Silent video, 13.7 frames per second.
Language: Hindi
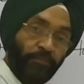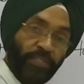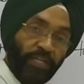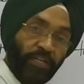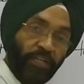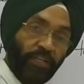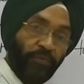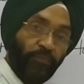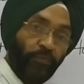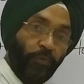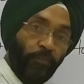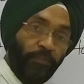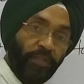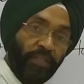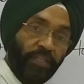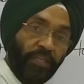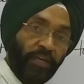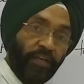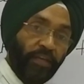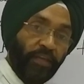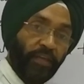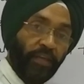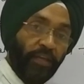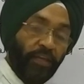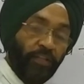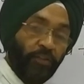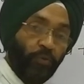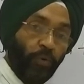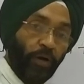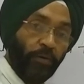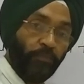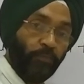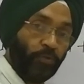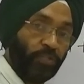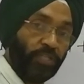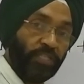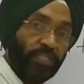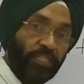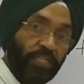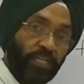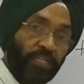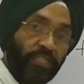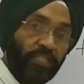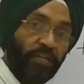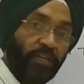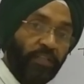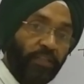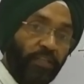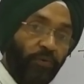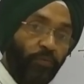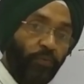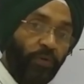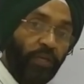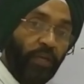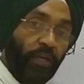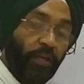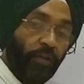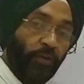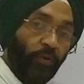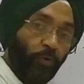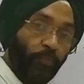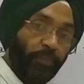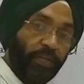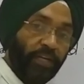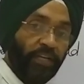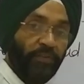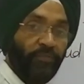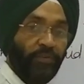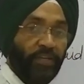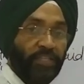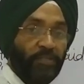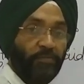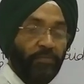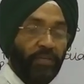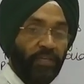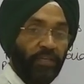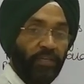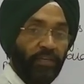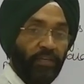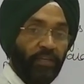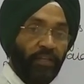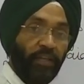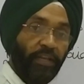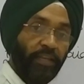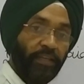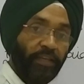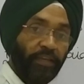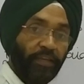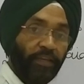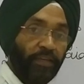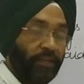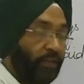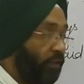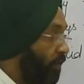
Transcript: सब्जेक्ट की फॉर्म में दिया है तो हम उसे चेंज करते हुए नोमिनेटिव केस में ही लिखेंगे